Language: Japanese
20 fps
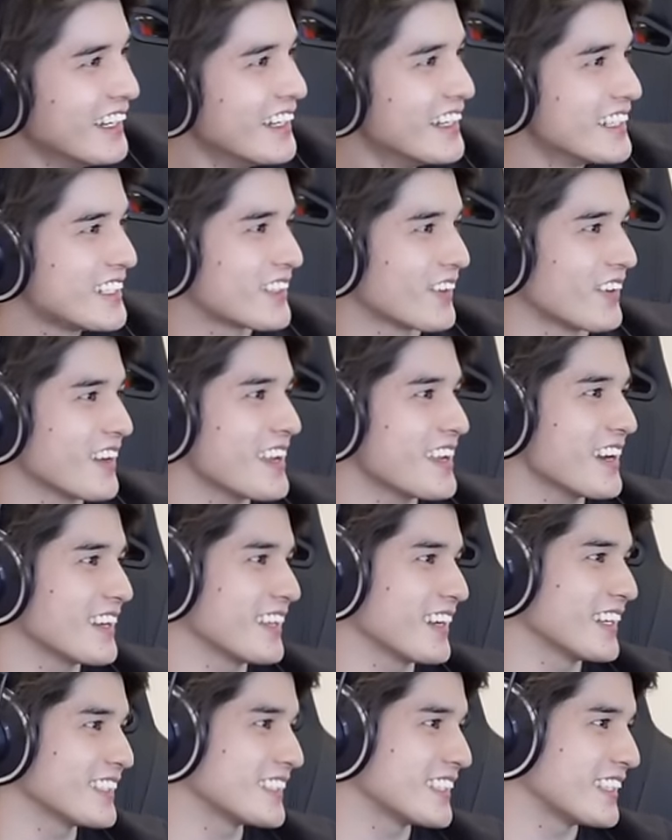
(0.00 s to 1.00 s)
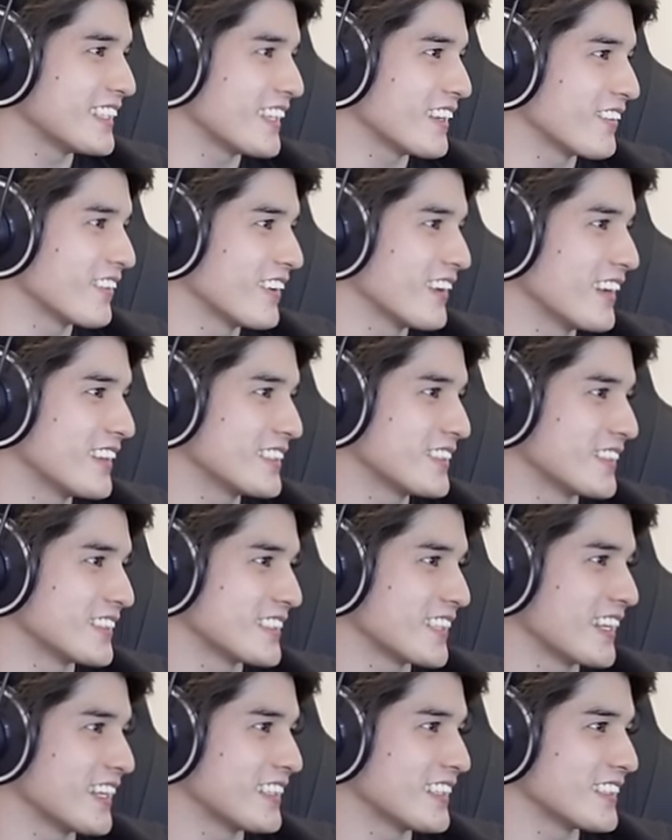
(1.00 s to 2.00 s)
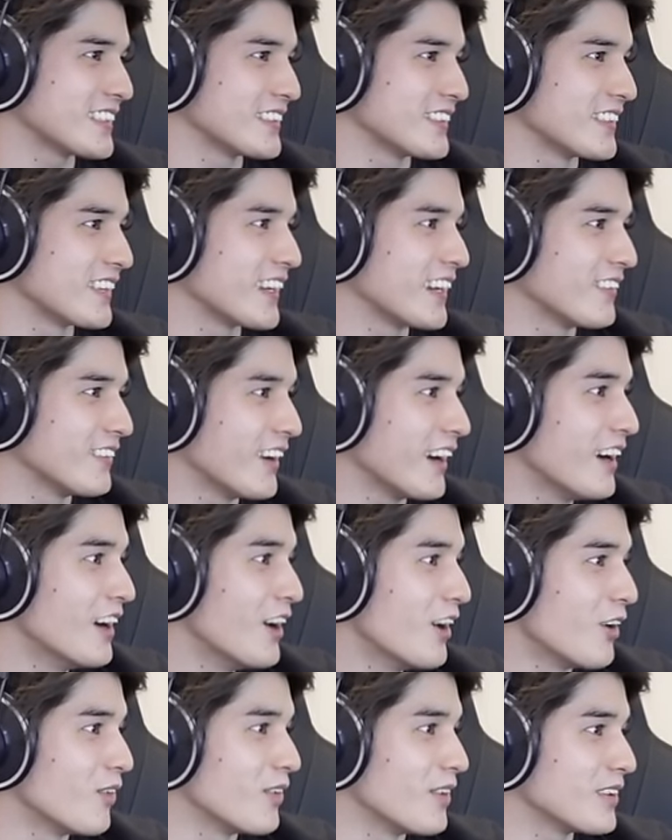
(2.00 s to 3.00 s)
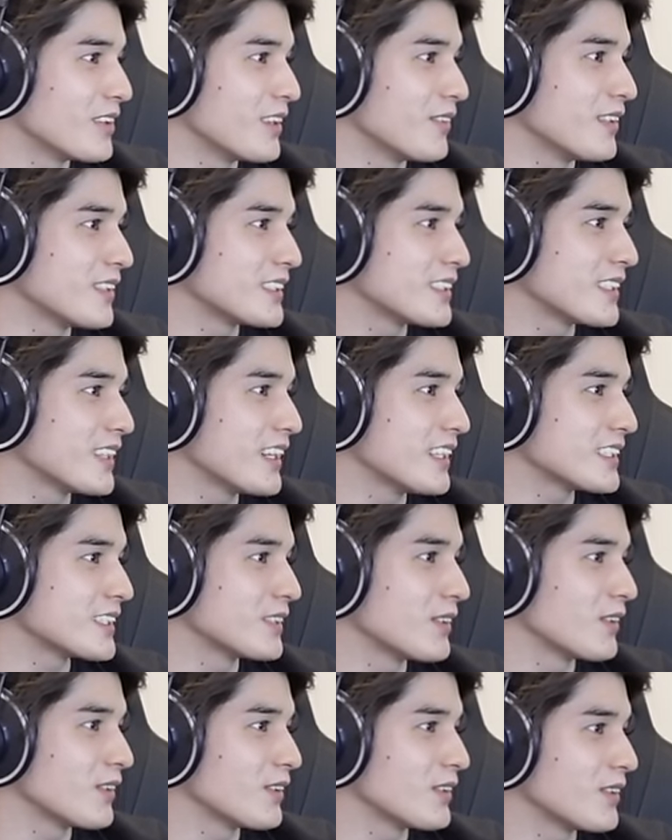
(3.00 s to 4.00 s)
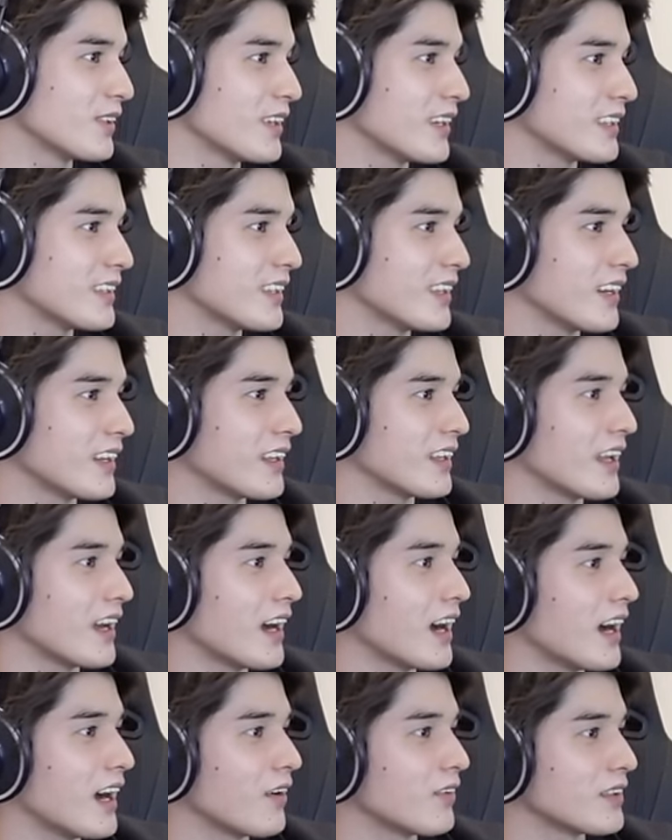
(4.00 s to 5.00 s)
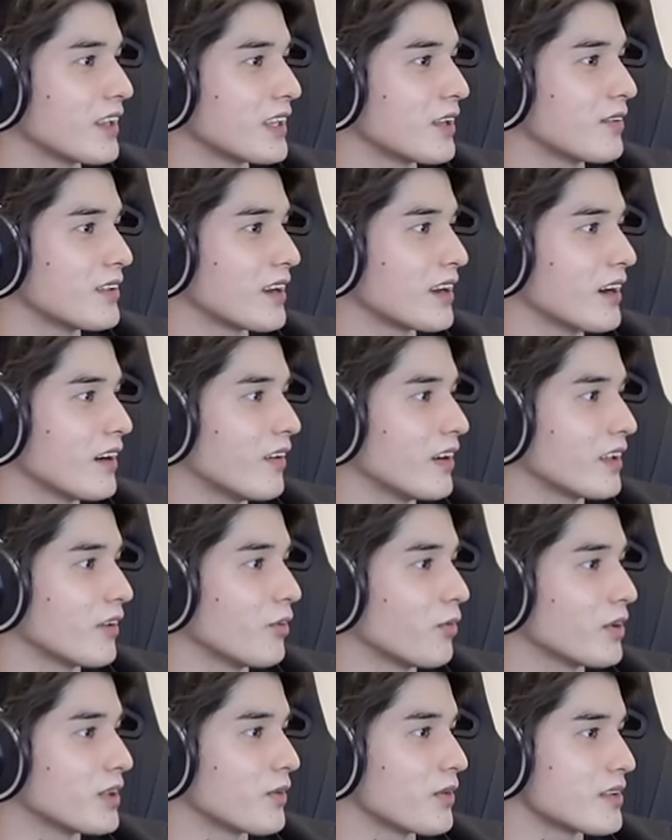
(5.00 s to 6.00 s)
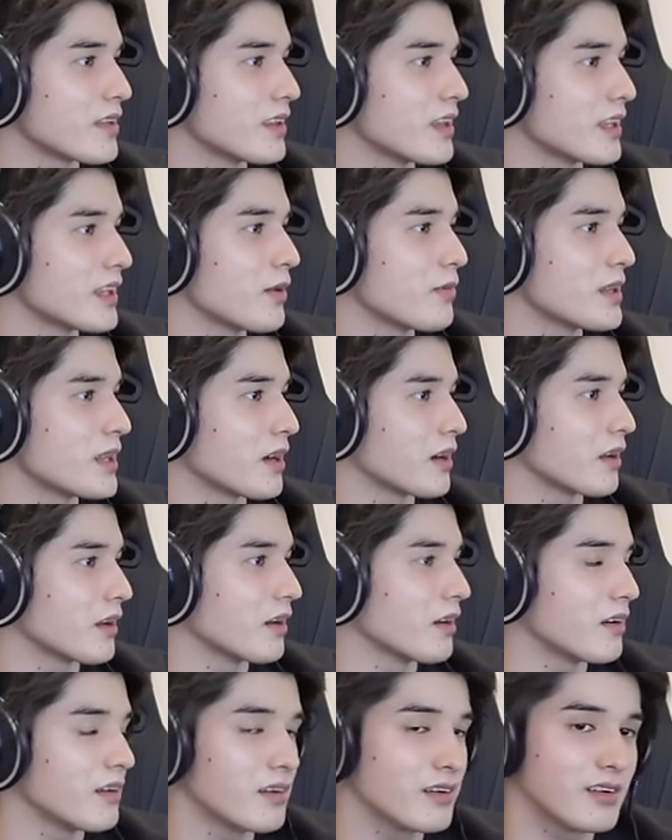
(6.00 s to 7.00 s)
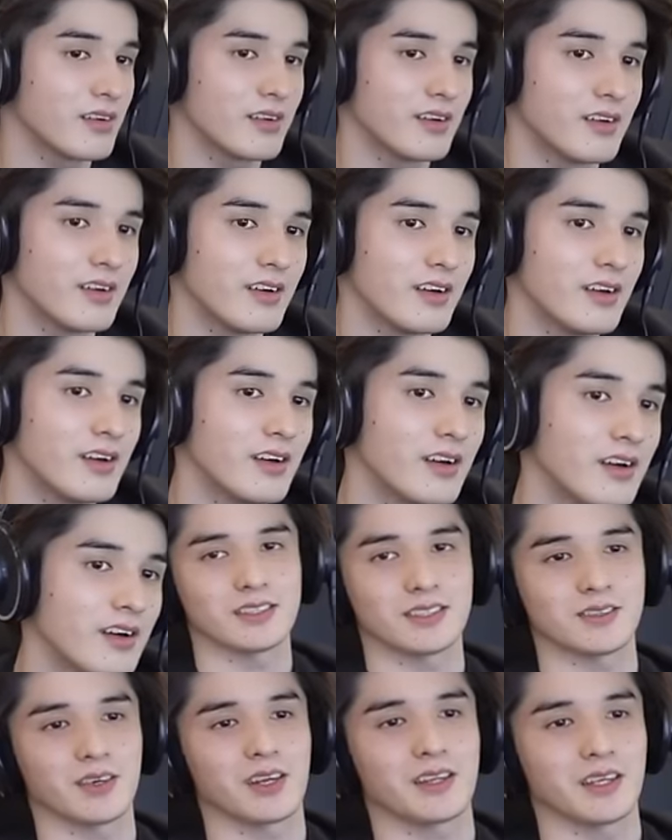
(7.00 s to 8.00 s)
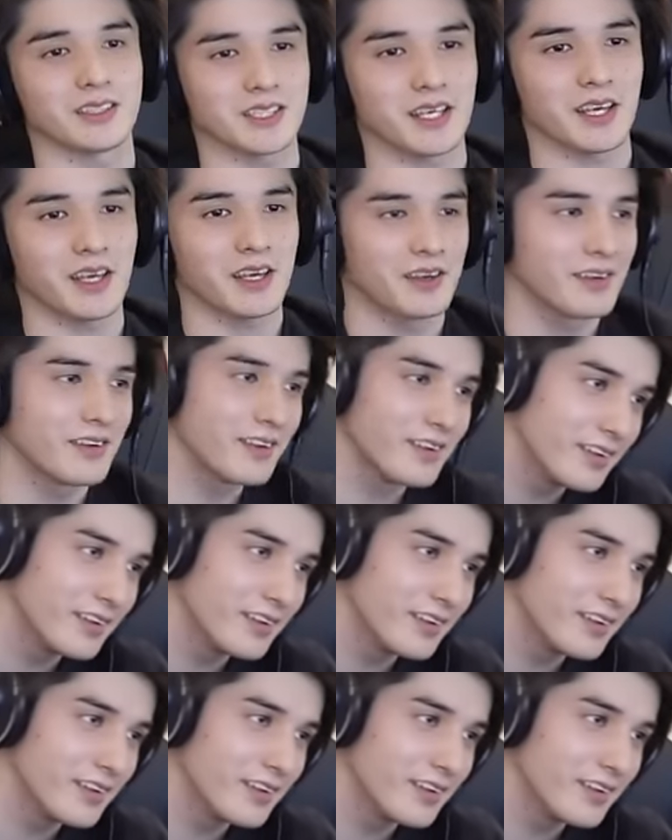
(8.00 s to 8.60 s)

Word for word: 衝撃がでかすぎて、この話をされた瞬間は覚えていますが、そのこどうやって母をなだめたかは覚えてません。なだめたかな座りなさい。